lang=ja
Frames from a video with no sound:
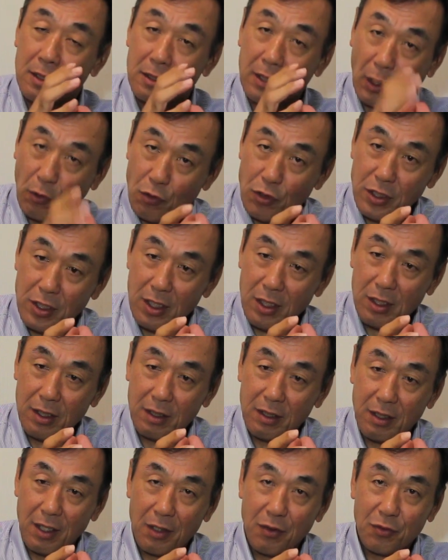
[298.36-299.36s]
楽しいっ
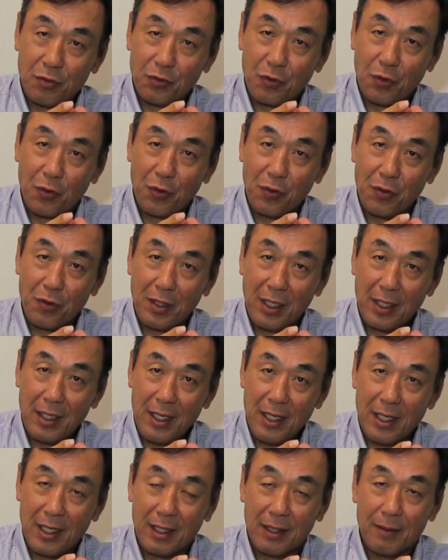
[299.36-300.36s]
ていうところか
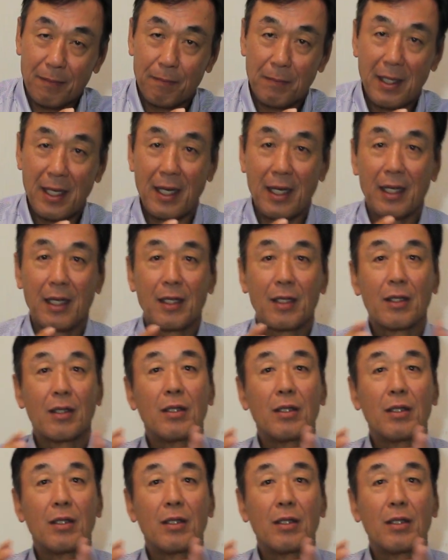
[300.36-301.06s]
ら、まあ、